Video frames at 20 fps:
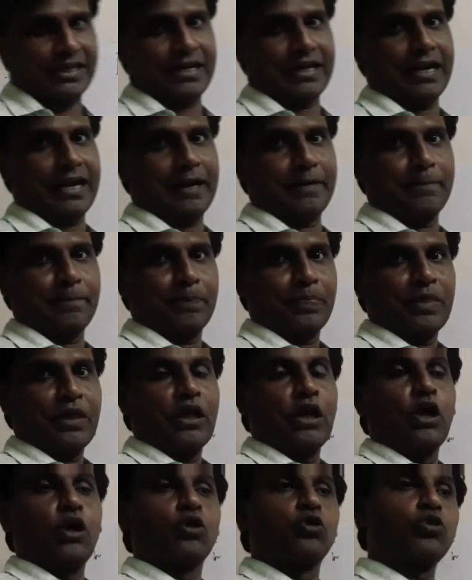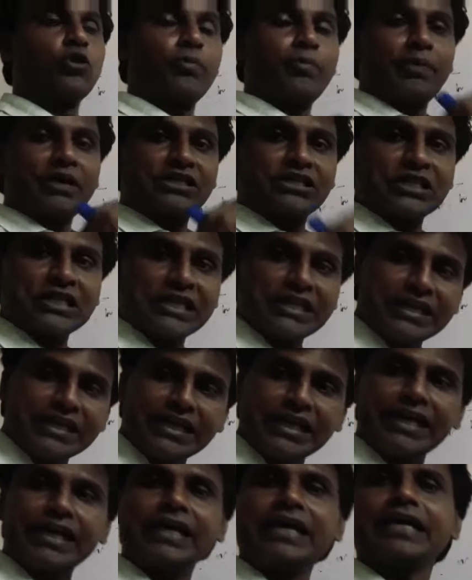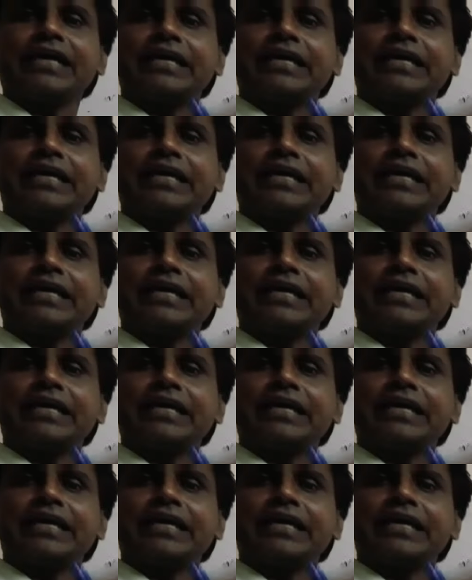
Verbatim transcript: करना तो मछली ने